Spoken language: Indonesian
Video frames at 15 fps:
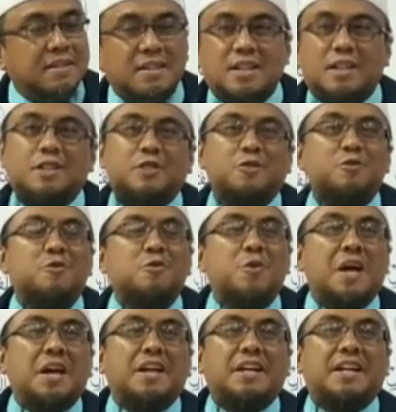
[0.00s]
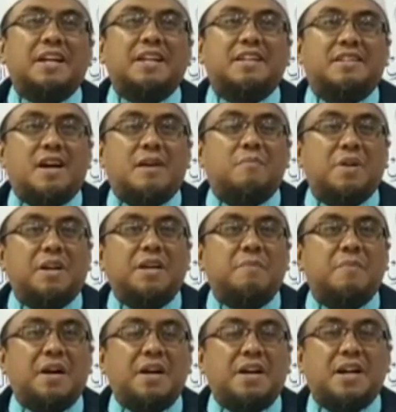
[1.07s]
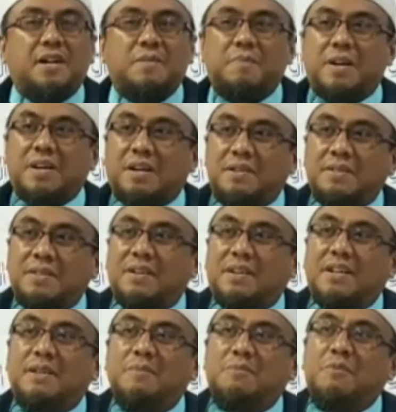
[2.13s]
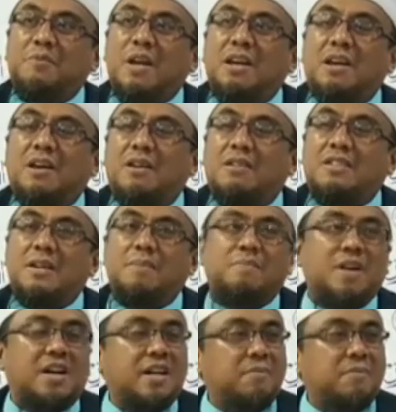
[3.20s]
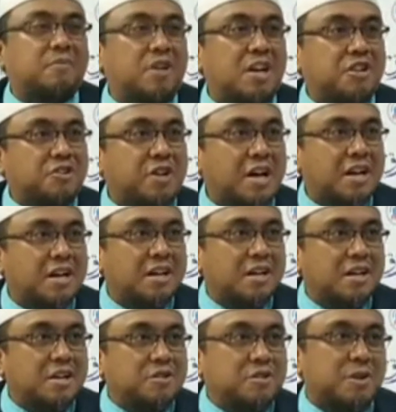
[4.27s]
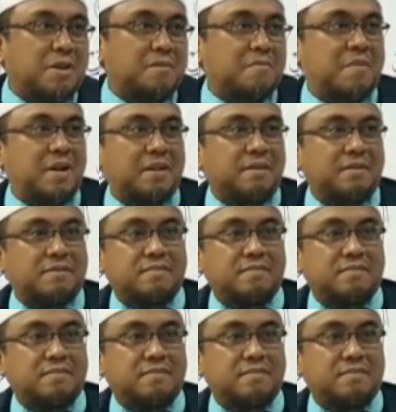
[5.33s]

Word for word: kesungguhan kita beribadah kepada Allah di bulan Rajab dan di bulan Sya'ban